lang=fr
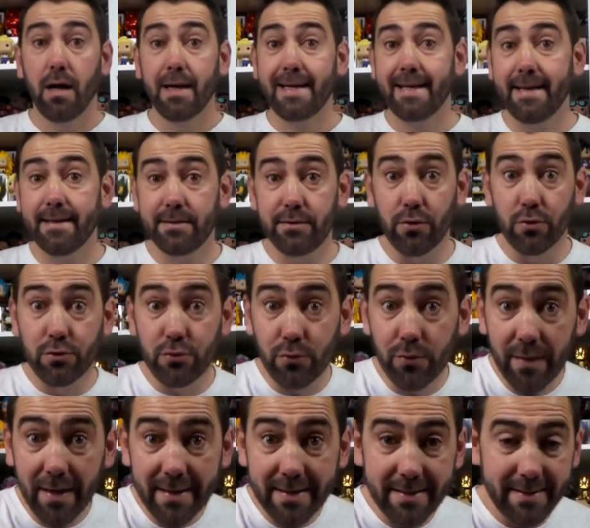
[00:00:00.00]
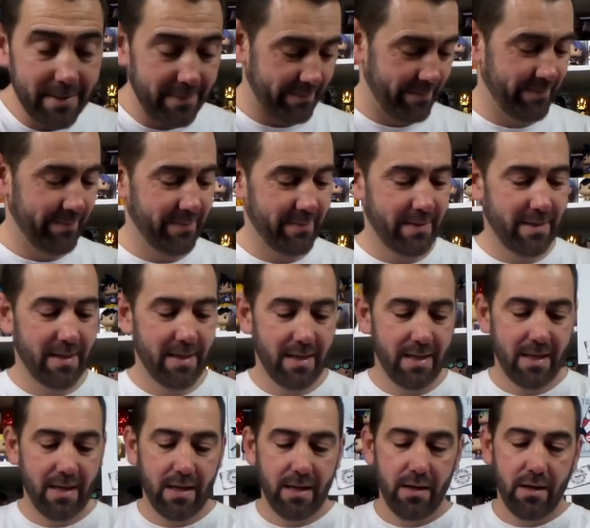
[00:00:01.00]
Question suivante
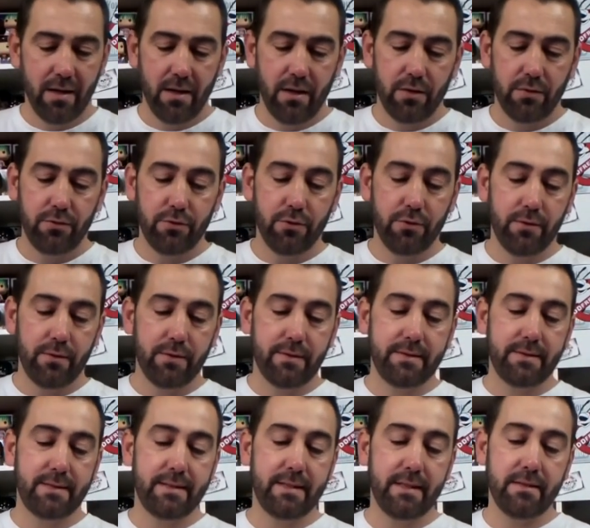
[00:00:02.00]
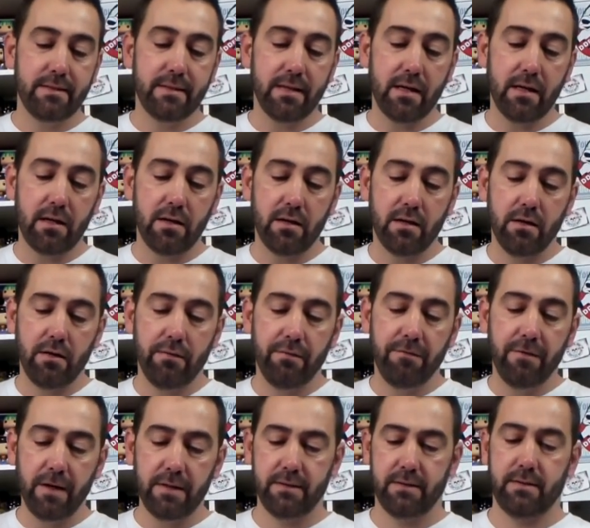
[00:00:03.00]
de César
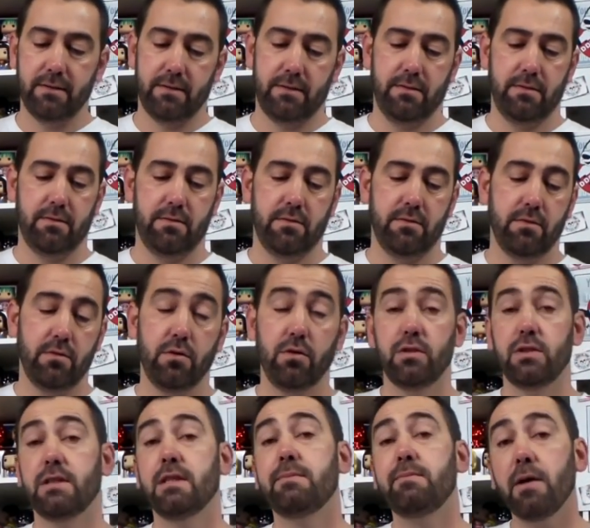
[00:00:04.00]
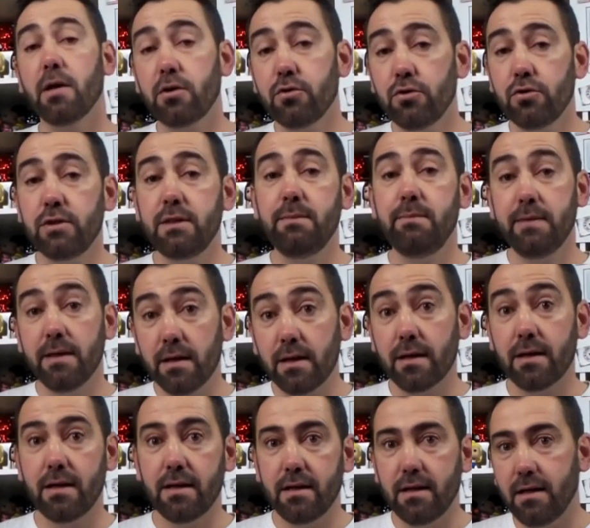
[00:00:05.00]
Vance. J'espère que je dis bien
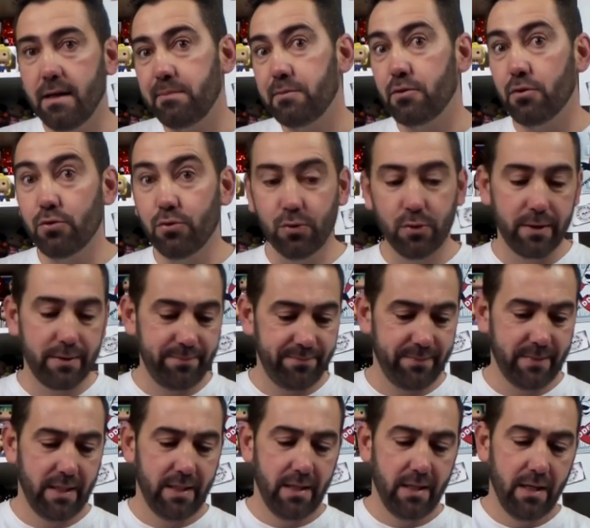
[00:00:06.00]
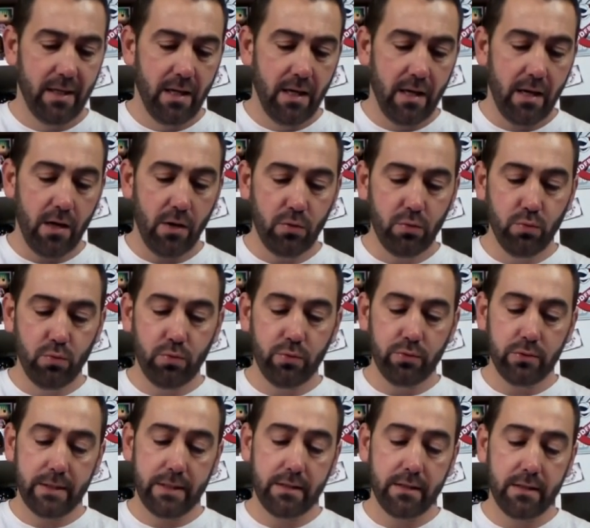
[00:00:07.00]
les, pseudos. Hein. Ah, coucou
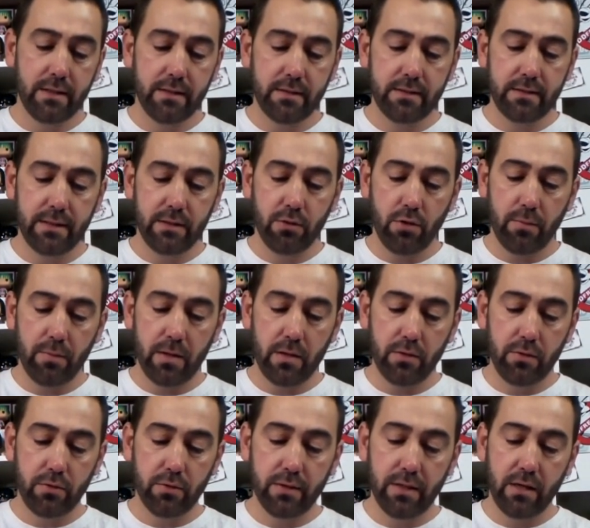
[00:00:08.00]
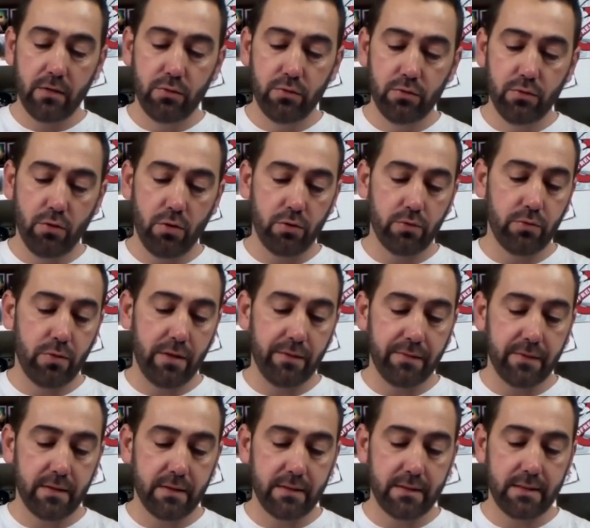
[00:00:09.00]
Dédé, c'est normal que dans le nord de la
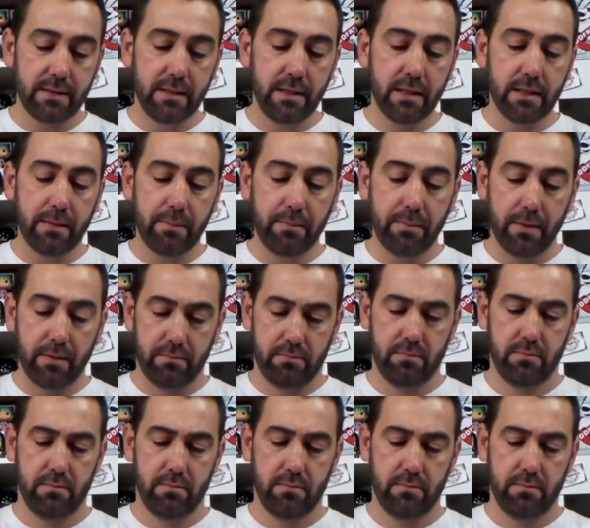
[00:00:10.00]
France, il n'y en a pas.